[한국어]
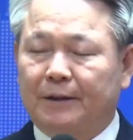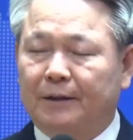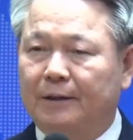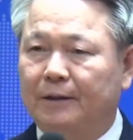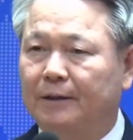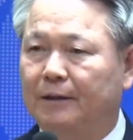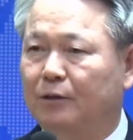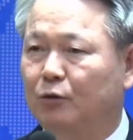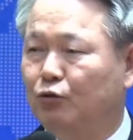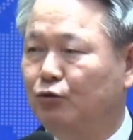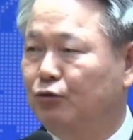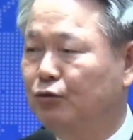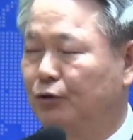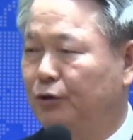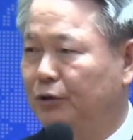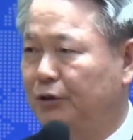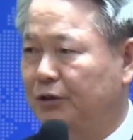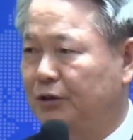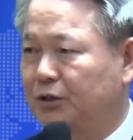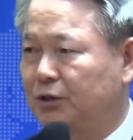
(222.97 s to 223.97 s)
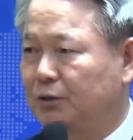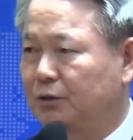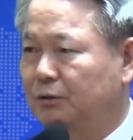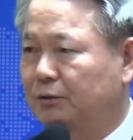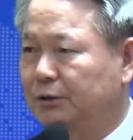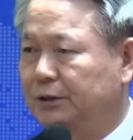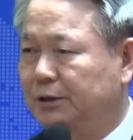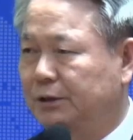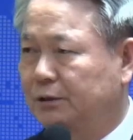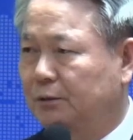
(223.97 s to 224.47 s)

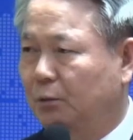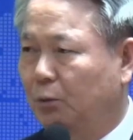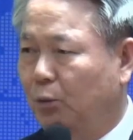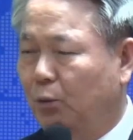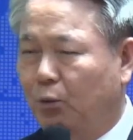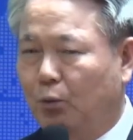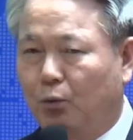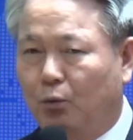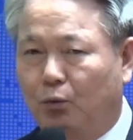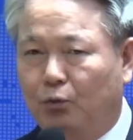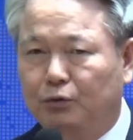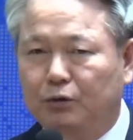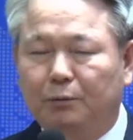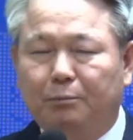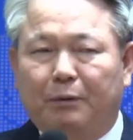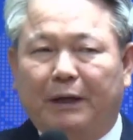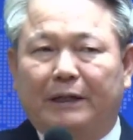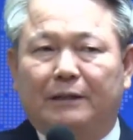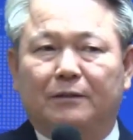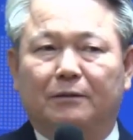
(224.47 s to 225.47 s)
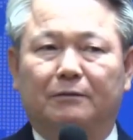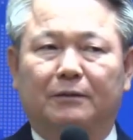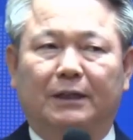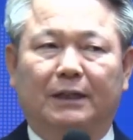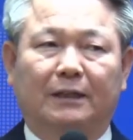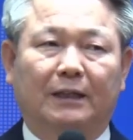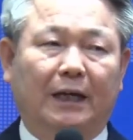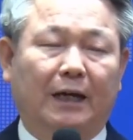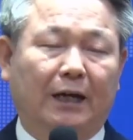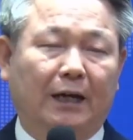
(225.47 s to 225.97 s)
6월절을 어, 온
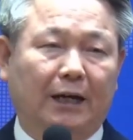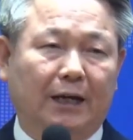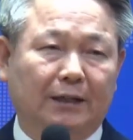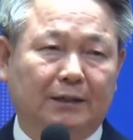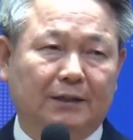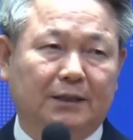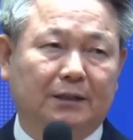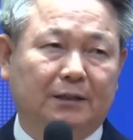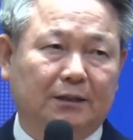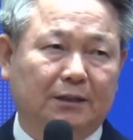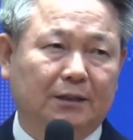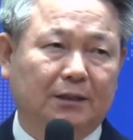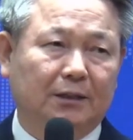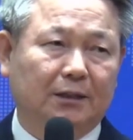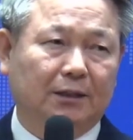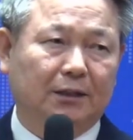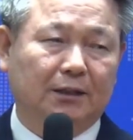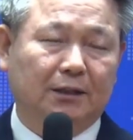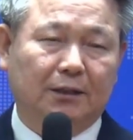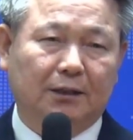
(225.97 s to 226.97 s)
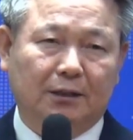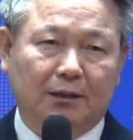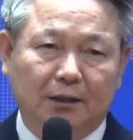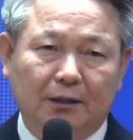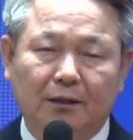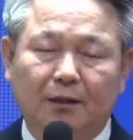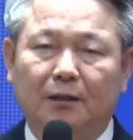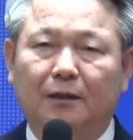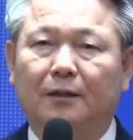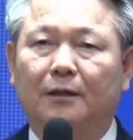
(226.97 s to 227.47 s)
백성들이 다
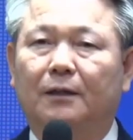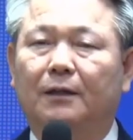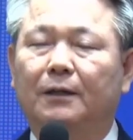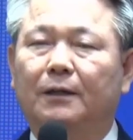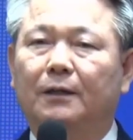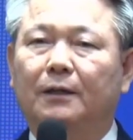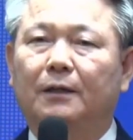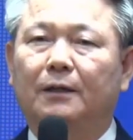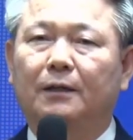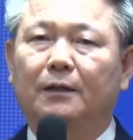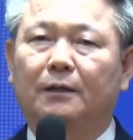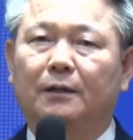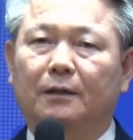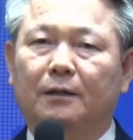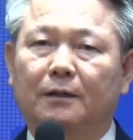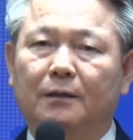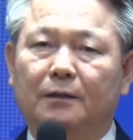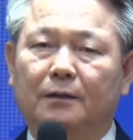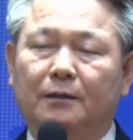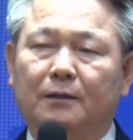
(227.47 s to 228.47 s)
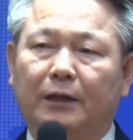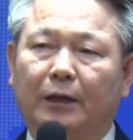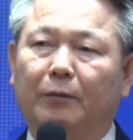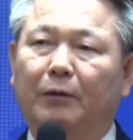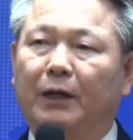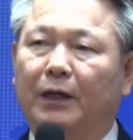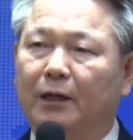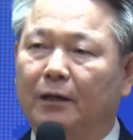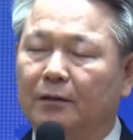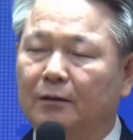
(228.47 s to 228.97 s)
지키기를 어,
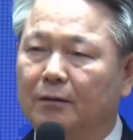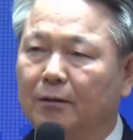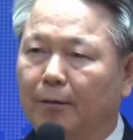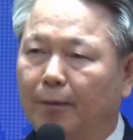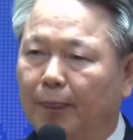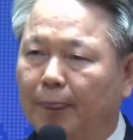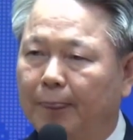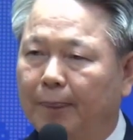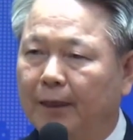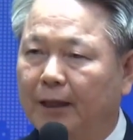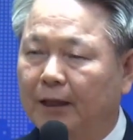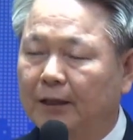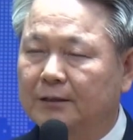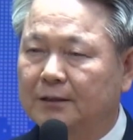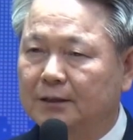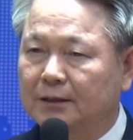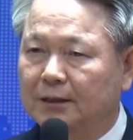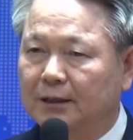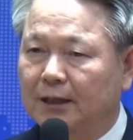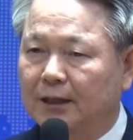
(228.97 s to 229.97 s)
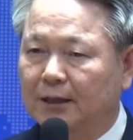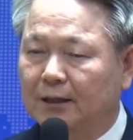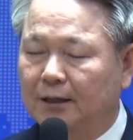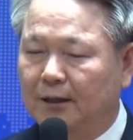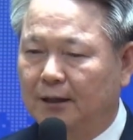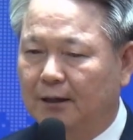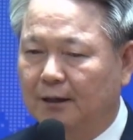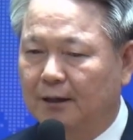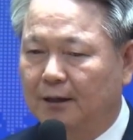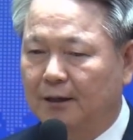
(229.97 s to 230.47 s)
계획했던
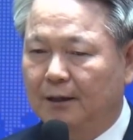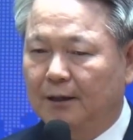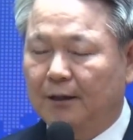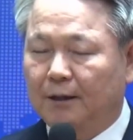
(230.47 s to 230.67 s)
히스기야가